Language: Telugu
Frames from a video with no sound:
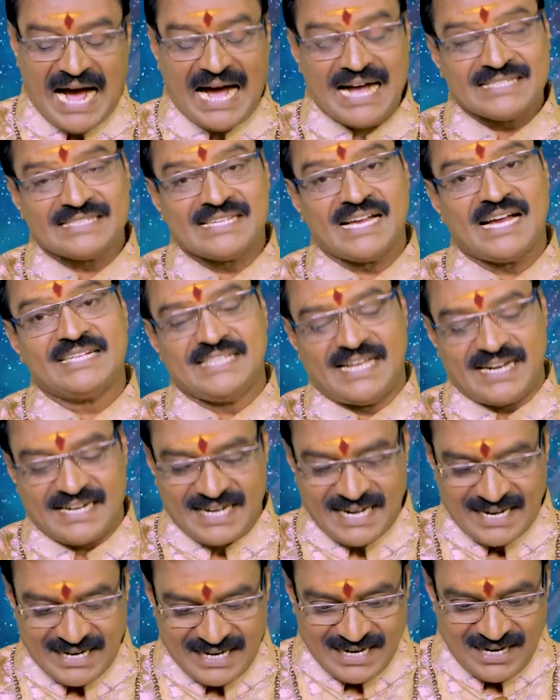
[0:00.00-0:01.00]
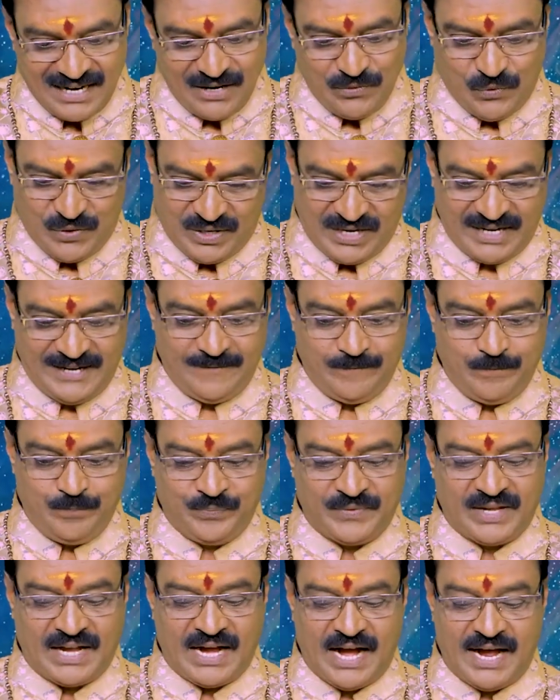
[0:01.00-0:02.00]
ఆశాజనకంగా ఉంటాయి
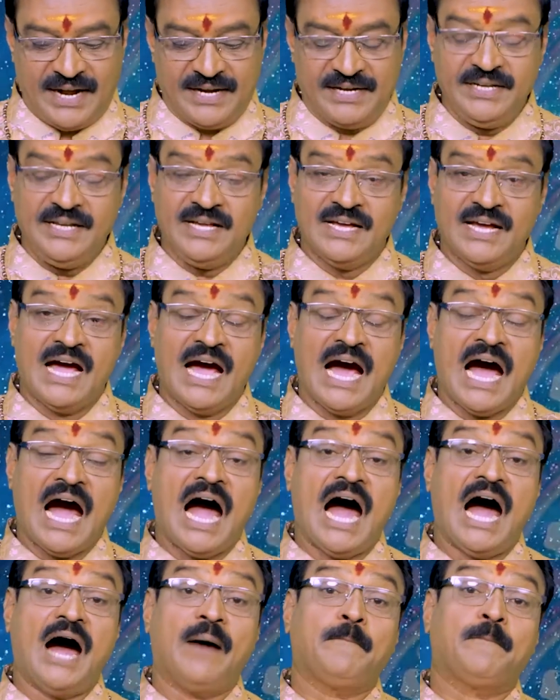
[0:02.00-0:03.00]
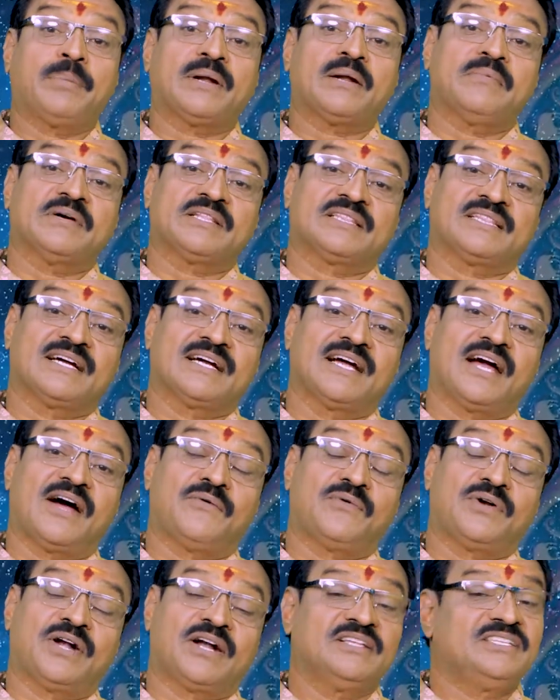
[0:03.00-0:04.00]
కానీ అప్రమత్తంగా
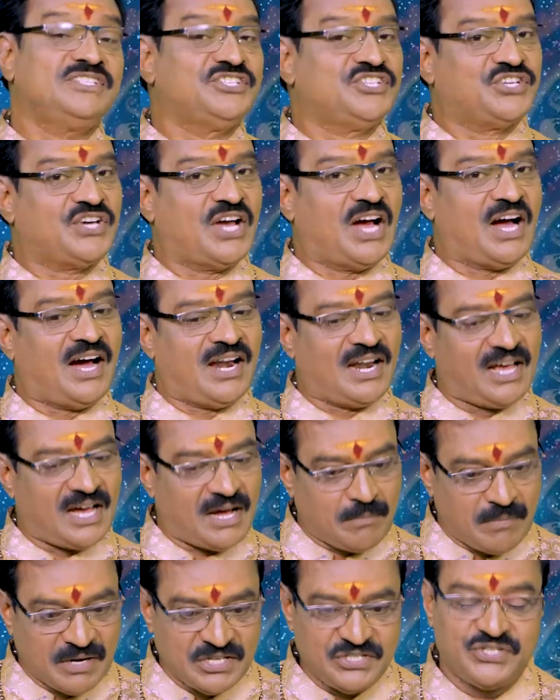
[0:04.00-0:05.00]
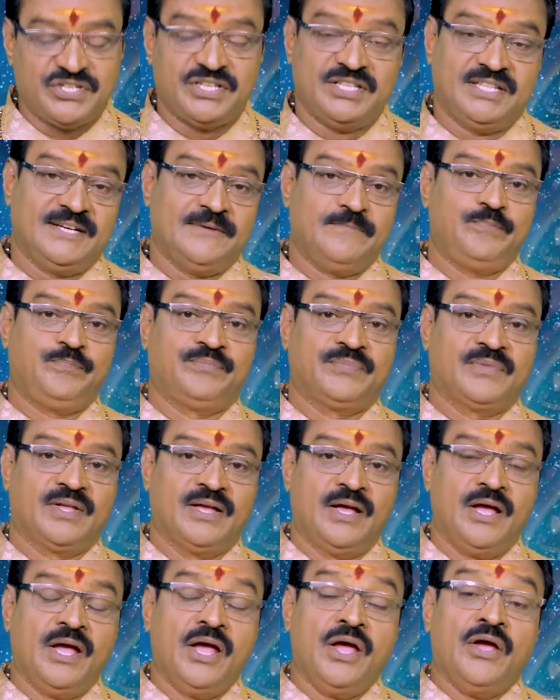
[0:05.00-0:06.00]
ఉండడం చాలా మంచిది
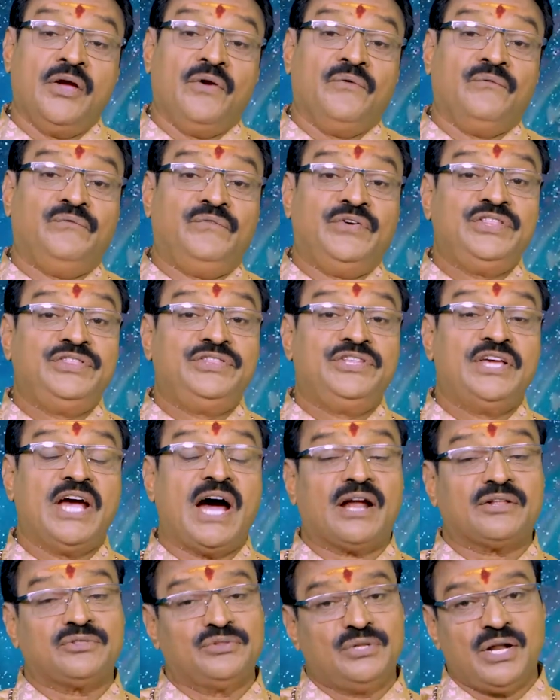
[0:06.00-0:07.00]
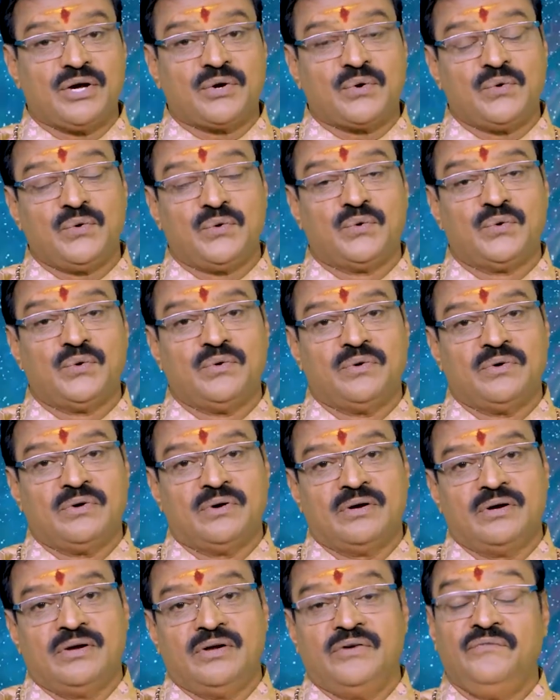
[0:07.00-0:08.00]
విద్యార్థులకు
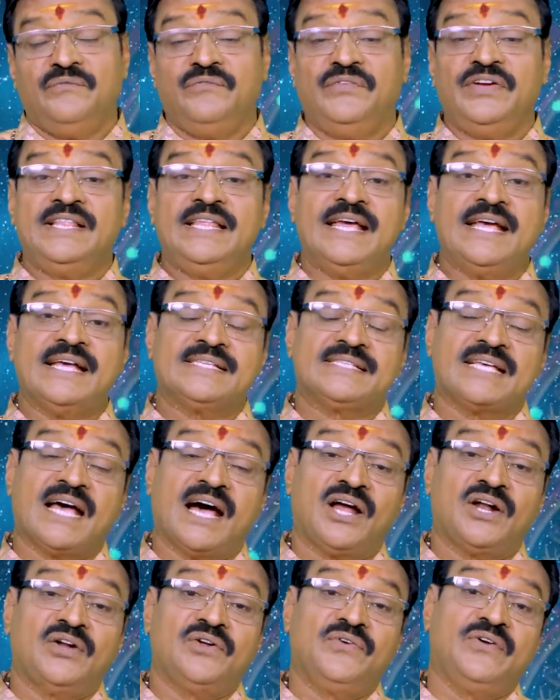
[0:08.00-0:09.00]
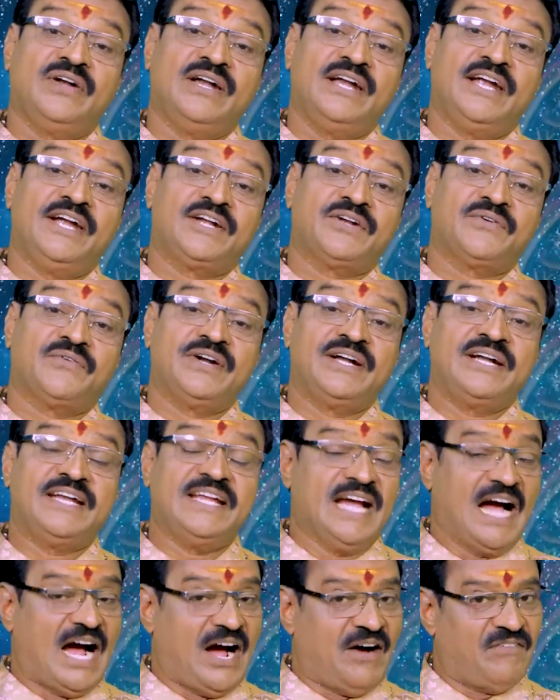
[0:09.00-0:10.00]
విదేశాలు
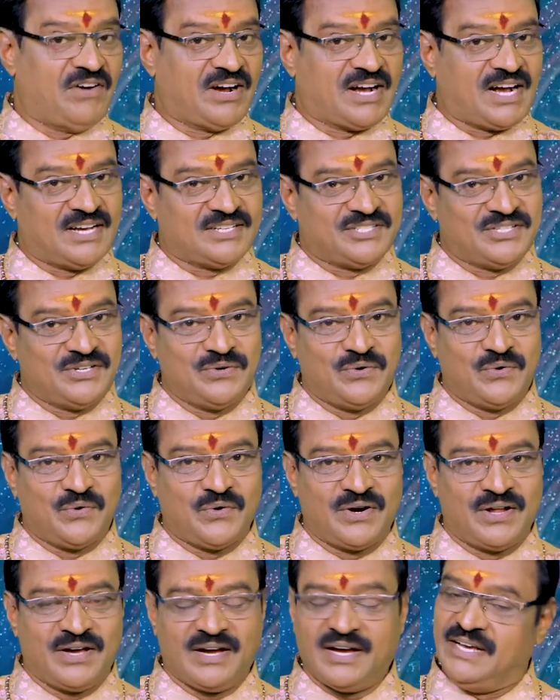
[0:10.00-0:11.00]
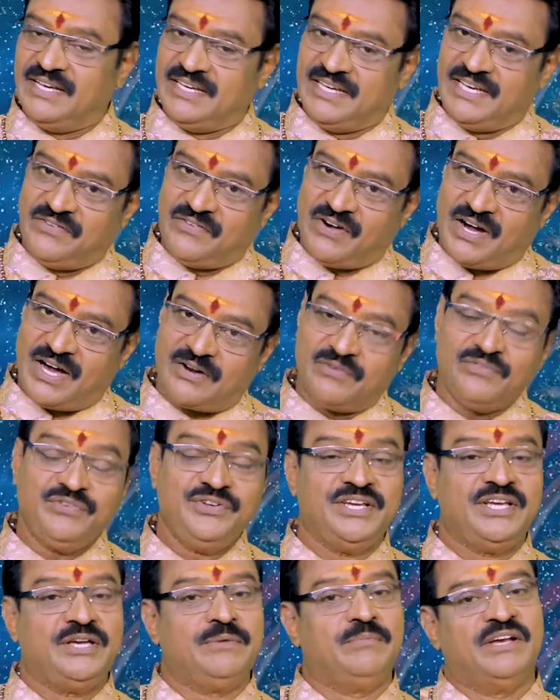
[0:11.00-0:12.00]
వెళ్ళేటువంటి అవకాశం కూడా ఈ వారం
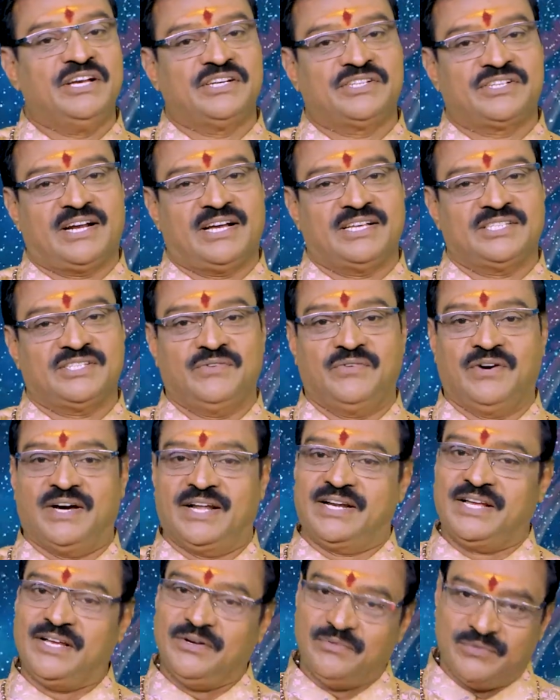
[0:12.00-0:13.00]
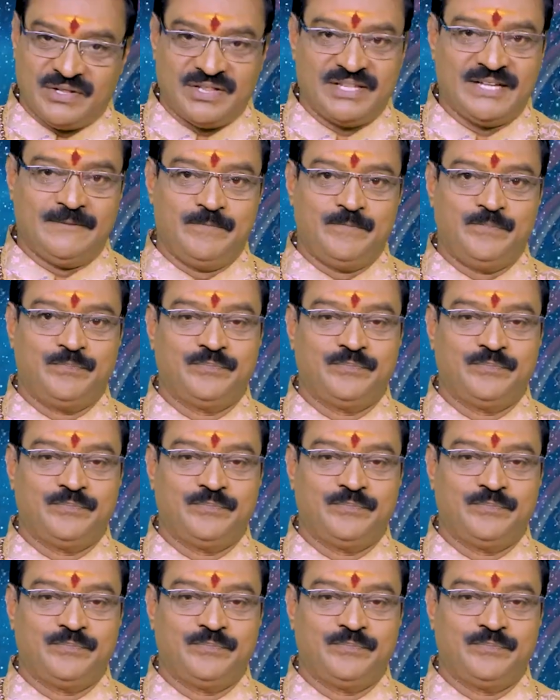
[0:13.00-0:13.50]
ఈ మేషరాశి వారికి ఉంది